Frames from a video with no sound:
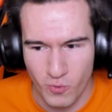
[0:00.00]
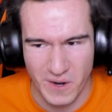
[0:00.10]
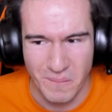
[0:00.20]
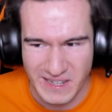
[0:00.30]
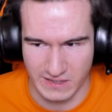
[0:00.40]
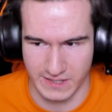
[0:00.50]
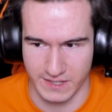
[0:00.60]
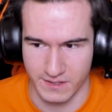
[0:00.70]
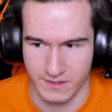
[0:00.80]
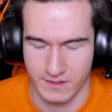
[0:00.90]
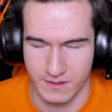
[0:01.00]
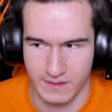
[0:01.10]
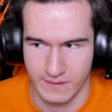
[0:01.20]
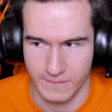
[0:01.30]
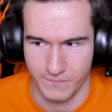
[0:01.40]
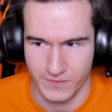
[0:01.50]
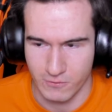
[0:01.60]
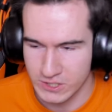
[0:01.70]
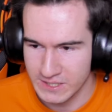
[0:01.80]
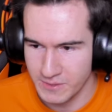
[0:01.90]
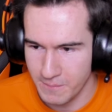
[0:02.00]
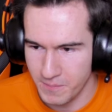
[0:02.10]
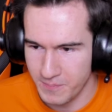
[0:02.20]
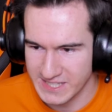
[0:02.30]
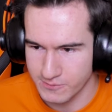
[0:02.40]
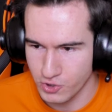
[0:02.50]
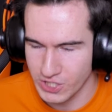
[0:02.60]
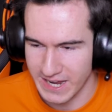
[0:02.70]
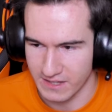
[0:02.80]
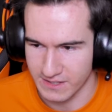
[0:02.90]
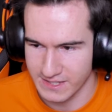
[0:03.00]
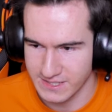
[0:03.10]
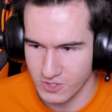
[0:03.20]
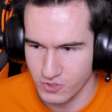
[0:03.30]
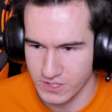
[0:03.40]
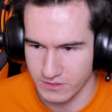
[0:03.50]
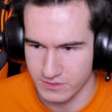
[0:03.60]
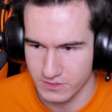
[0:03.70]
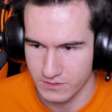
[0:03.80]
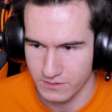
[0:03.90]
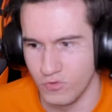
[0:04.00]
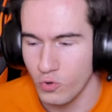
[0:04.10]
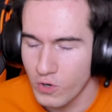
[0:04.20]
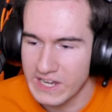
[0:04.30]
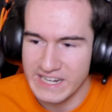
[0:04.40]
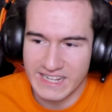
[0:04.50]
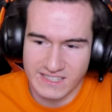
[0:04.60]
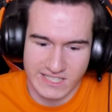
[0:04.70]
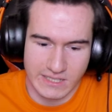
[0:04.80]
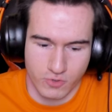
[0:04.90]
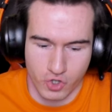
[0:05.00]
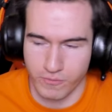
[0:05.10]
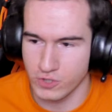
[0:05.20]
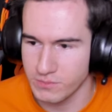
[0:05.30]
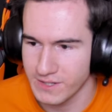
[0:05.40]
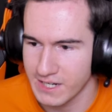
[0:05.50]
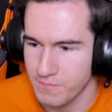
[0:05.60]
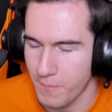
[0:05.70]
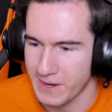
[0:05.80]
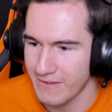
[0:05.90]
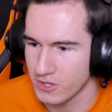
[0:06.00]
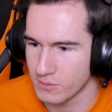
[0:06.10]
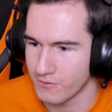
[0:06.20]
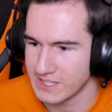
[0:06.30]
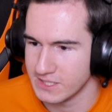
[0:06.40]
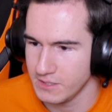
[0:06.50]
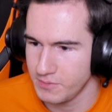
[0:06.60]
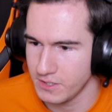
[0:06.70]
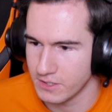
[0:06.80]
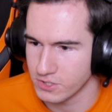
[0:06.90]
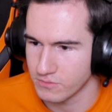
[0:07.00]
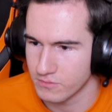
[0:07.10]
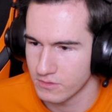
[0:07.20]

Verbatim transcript: ухмылкой. И вот это меня пипец смущает. Я не знаю, что делать. Ну хрен с ним, чё, будем играть по правилам, давай синий перережем.